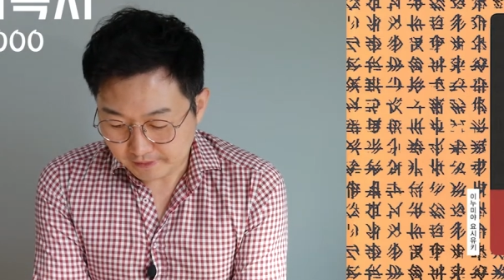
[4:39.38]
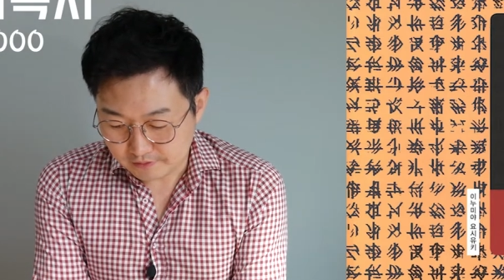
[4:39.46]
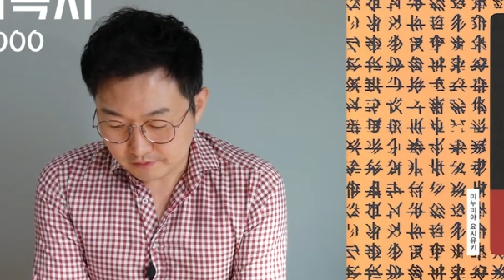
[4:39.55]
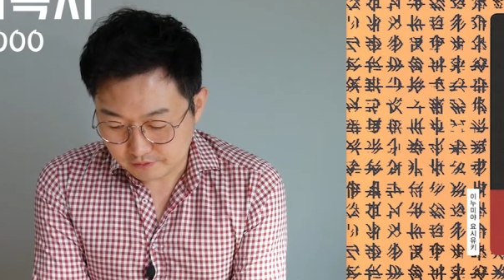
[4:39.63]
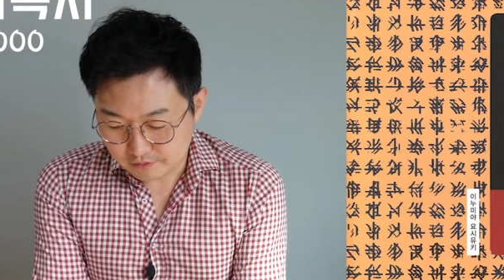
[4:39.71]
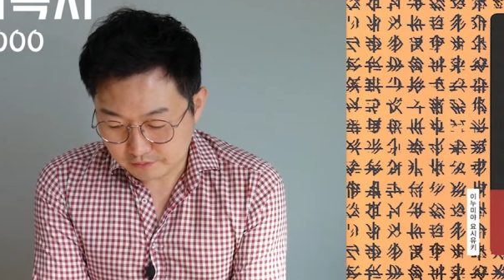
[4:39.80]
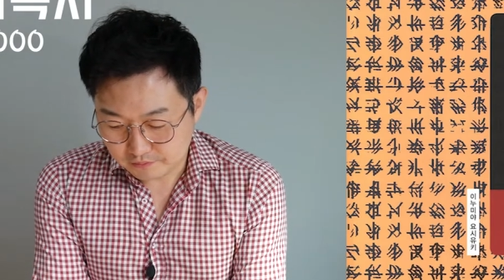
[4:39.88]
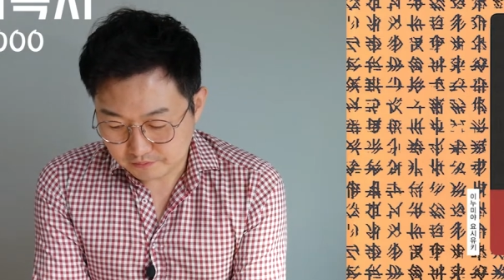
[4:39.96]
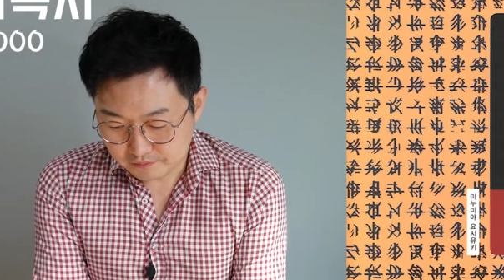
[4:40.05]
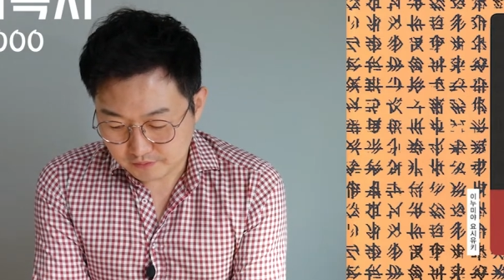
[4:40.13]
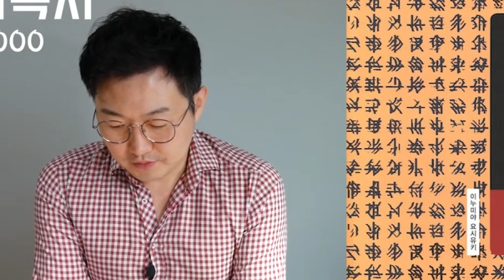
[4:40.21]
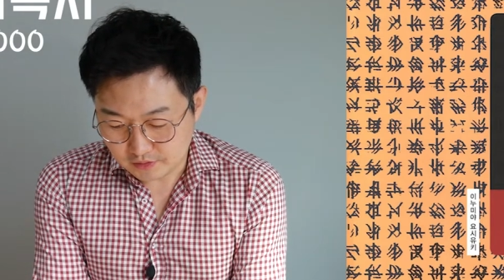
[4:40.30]
음,
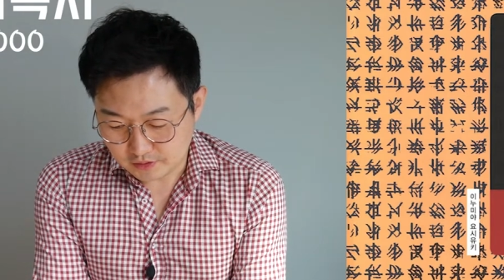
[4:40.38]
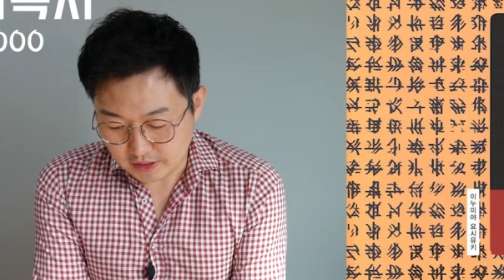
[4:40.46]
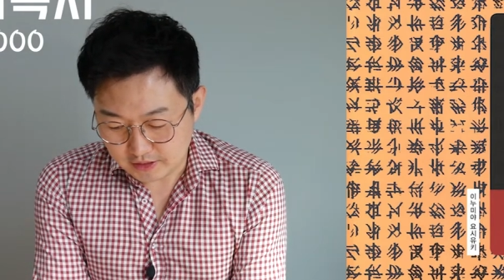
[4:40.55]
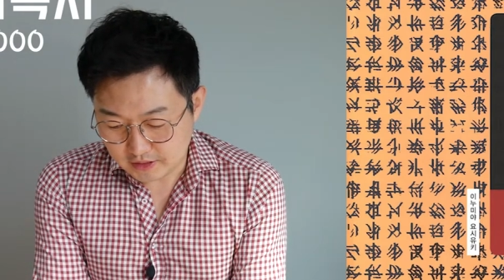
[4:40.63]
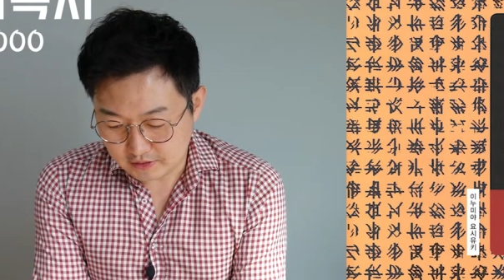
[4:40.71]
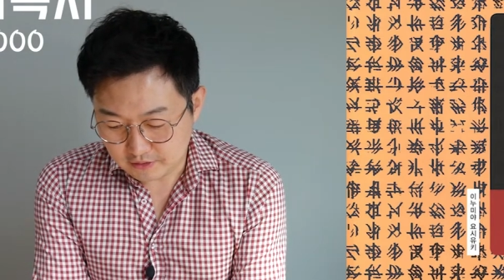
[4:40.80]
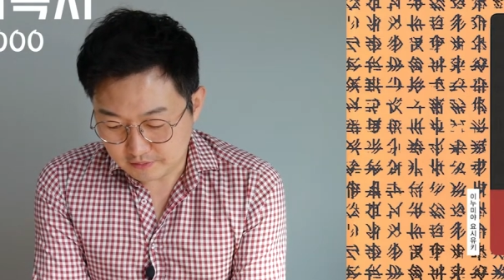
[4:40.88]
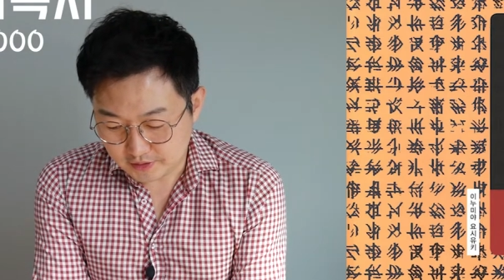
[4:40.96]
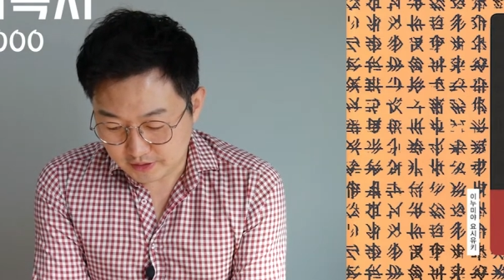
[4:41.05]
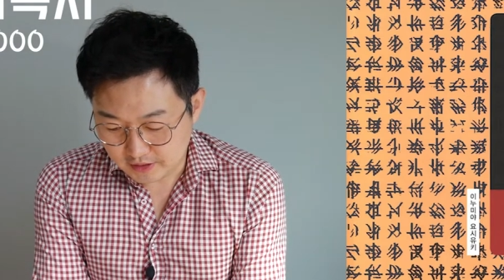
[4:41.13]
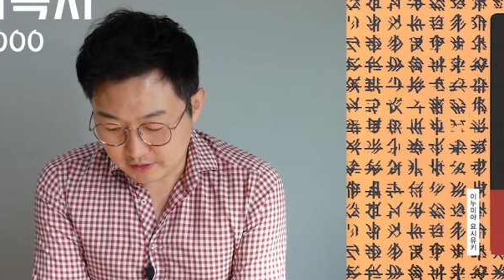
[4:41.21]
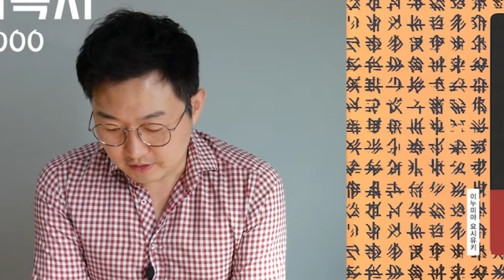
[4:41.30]
좀 더 자세히 설명을
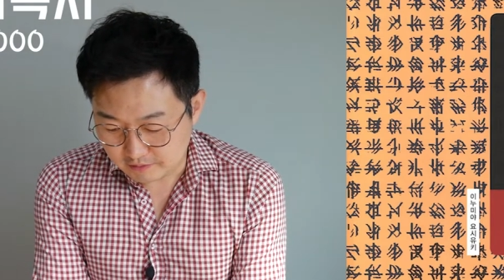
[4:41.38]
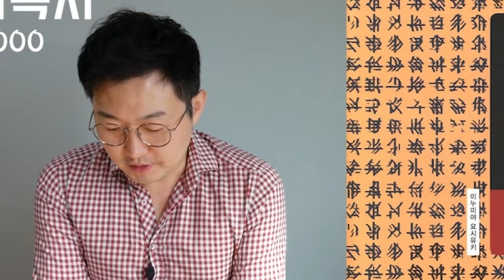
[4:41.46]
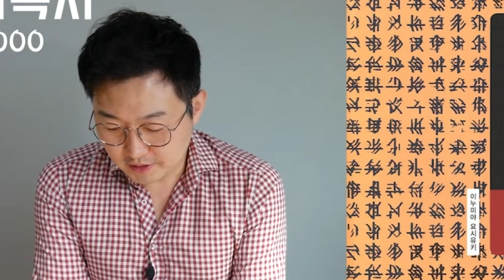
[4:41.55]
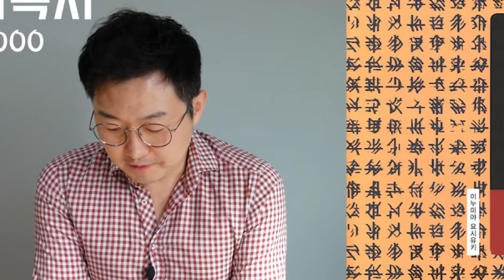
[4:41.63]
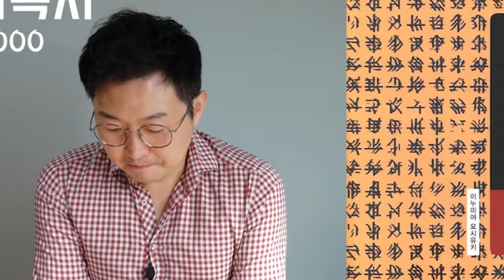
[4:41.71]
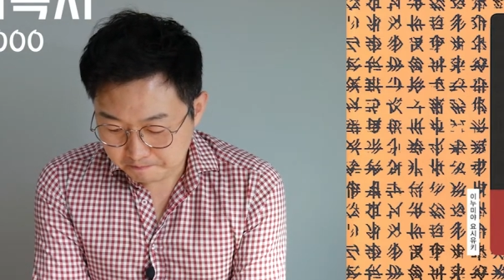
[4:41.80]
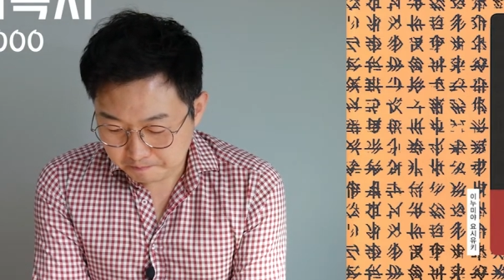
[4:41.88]
해드리면